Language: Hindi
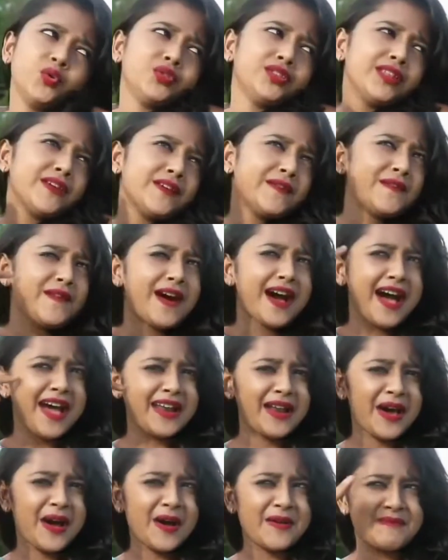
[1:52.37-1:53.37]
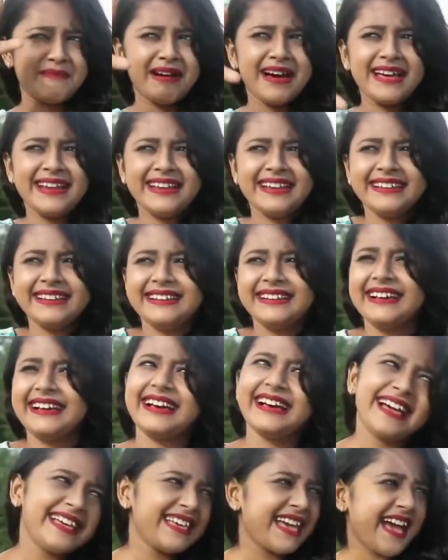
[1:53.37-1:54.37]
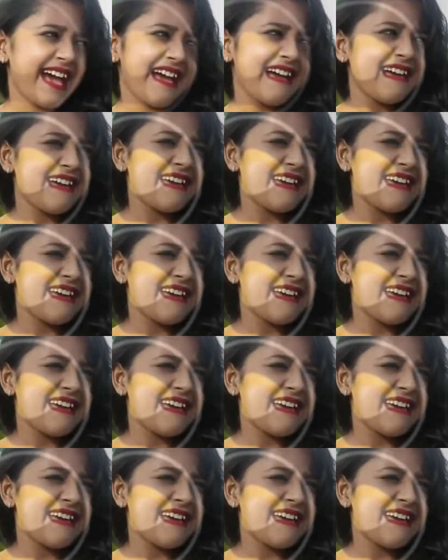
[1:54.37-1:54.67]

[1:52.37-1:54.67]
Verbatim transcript: राशि के फादर ने राशि को